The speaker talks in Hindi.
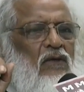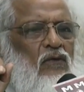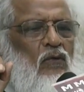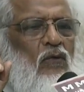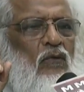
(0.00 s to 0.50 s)

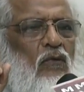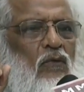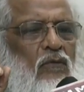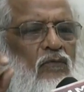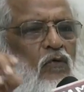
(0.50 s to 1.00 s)
तो
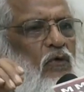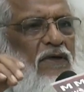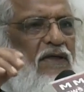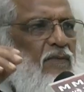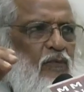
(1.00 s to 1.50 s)
वो
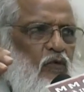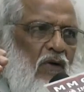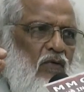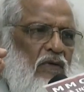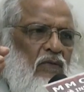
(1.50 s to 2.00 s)
लेकिन
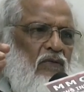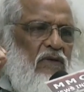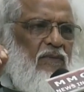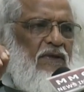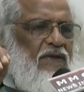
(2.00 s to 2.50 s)
पूरा होकर
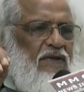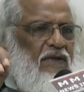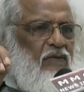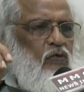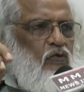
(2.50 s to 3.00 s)
उनकी बेटी
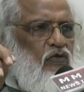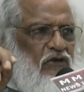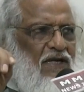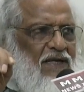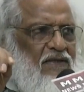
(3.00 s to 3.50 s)
ने उसको
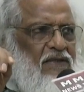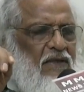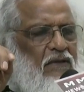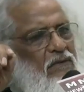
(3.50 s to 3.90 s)
शाया किया